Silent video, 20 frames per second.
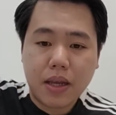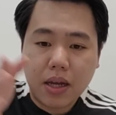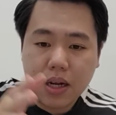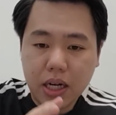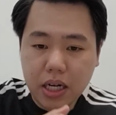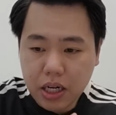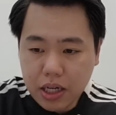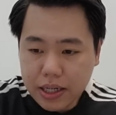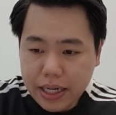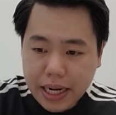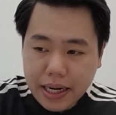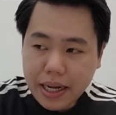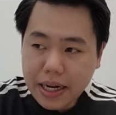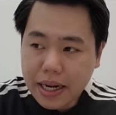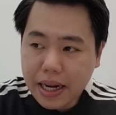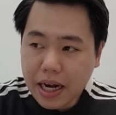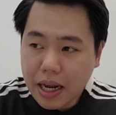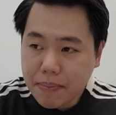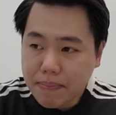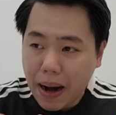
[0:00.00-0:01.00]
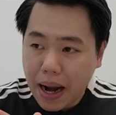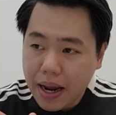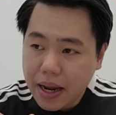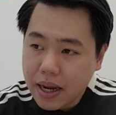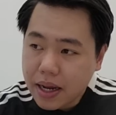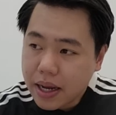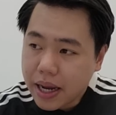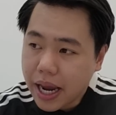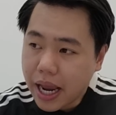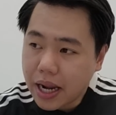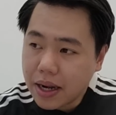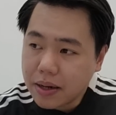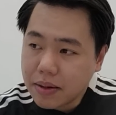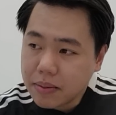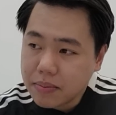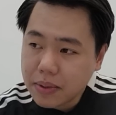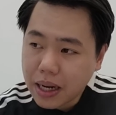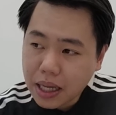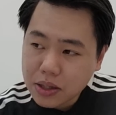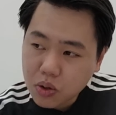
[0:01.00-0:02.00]
หรือเลี้ยงเลี้ยงเลี้ยงไปเห็น
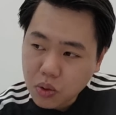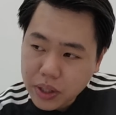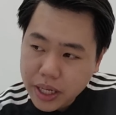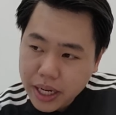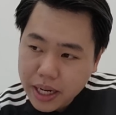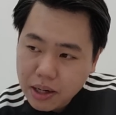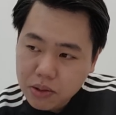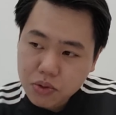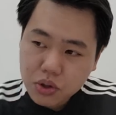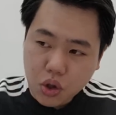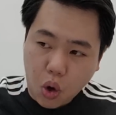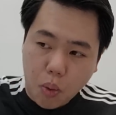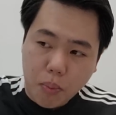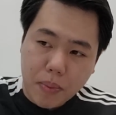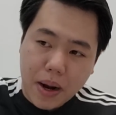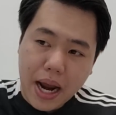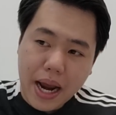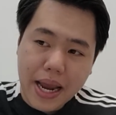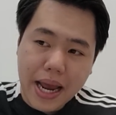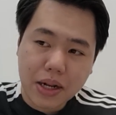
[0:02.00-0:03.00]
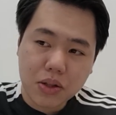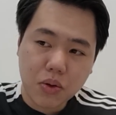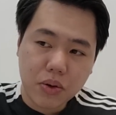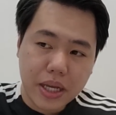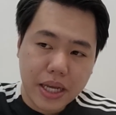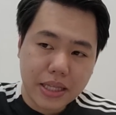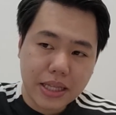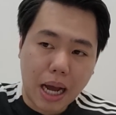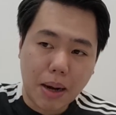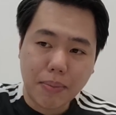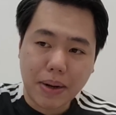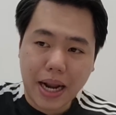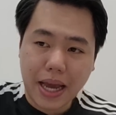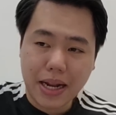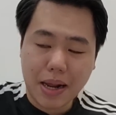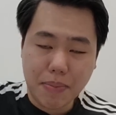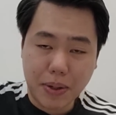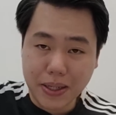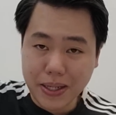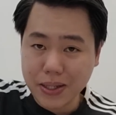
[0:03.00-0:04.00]
อันโทนี่แล้วตบให้อันโทนี่ทำอะไร
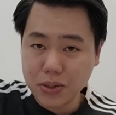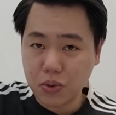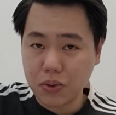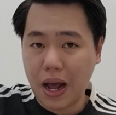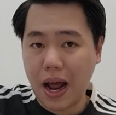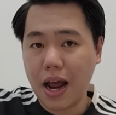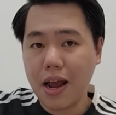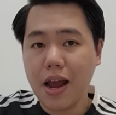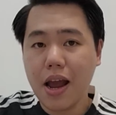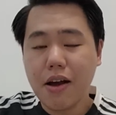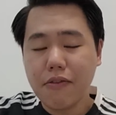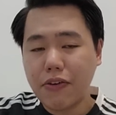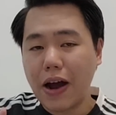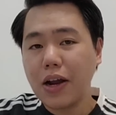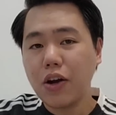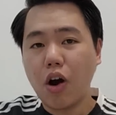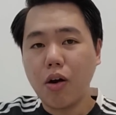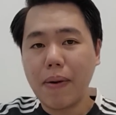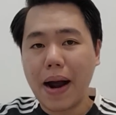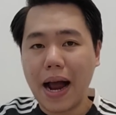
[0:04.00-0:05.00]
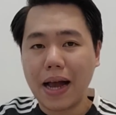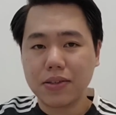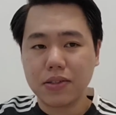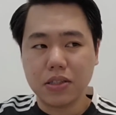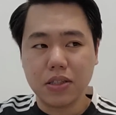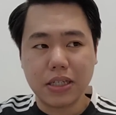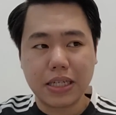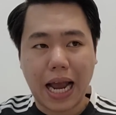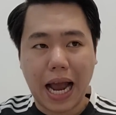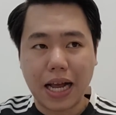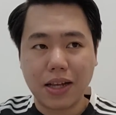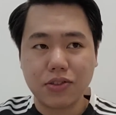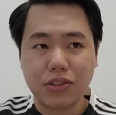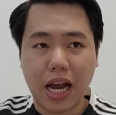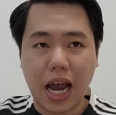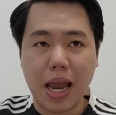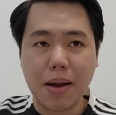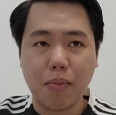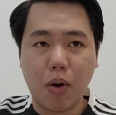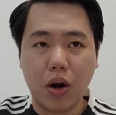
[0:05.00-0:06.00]
ในพื้นที่สุดท้าย final pass คือการ
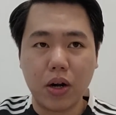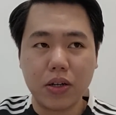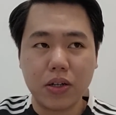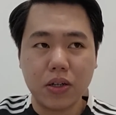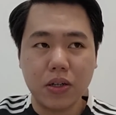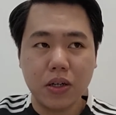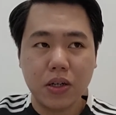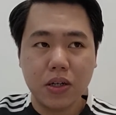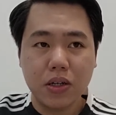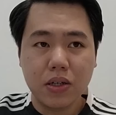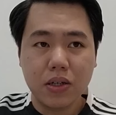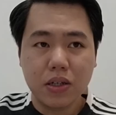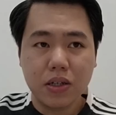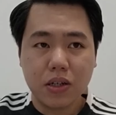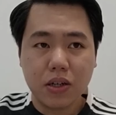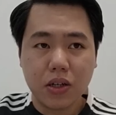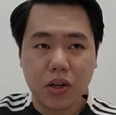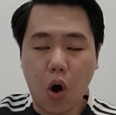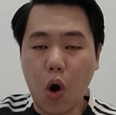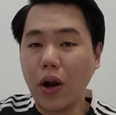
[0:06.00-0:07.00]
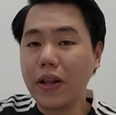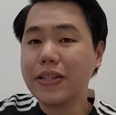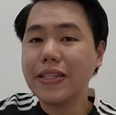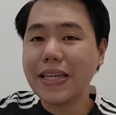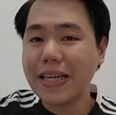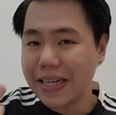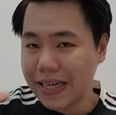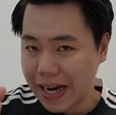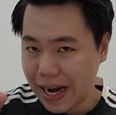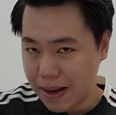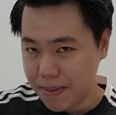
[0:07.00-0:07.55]
จ่ายบอลก่อนยิงอะไร